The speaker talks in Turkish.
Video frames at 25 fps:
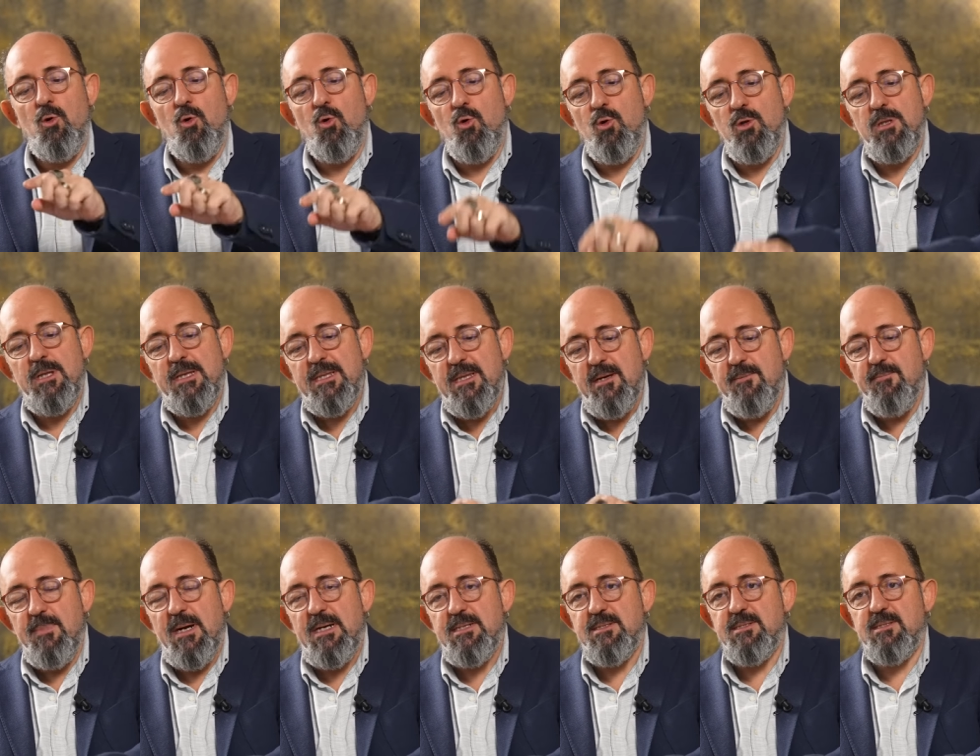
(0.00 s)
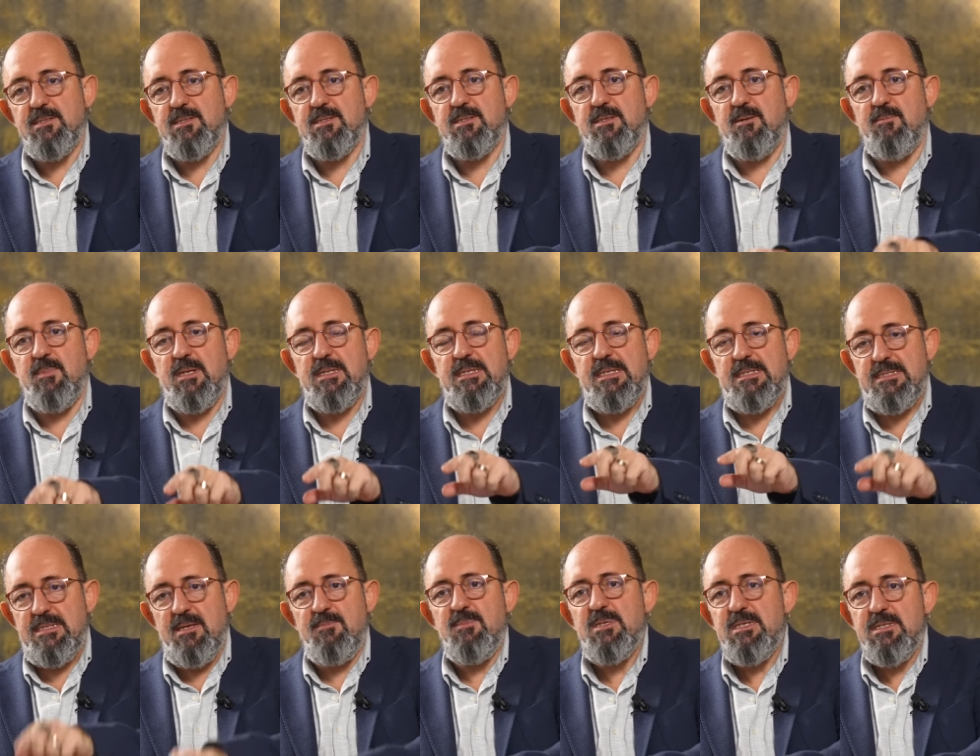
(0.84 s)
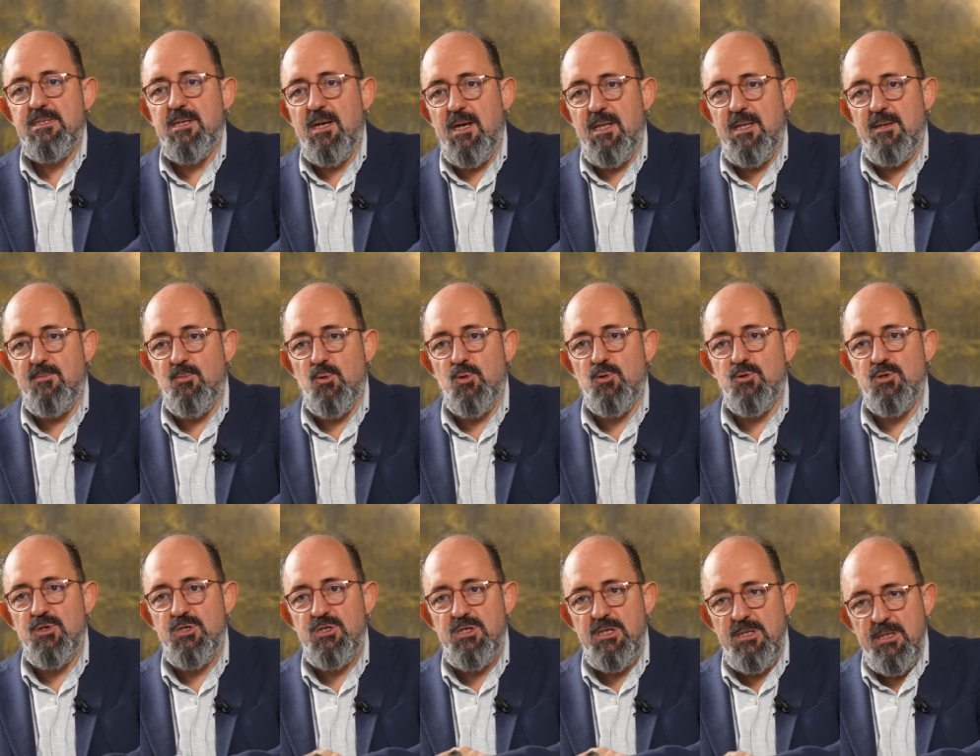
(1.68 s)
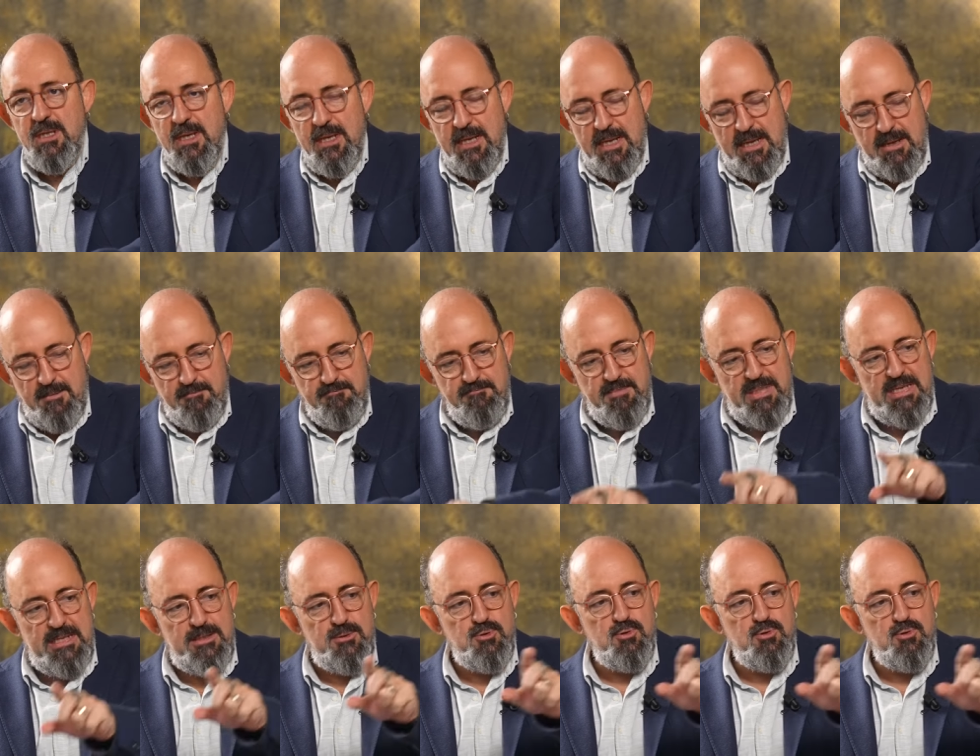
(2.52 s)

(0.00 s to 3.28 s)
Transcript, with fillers: Olana bastığı zaman da zemin sağlam olduğu için bir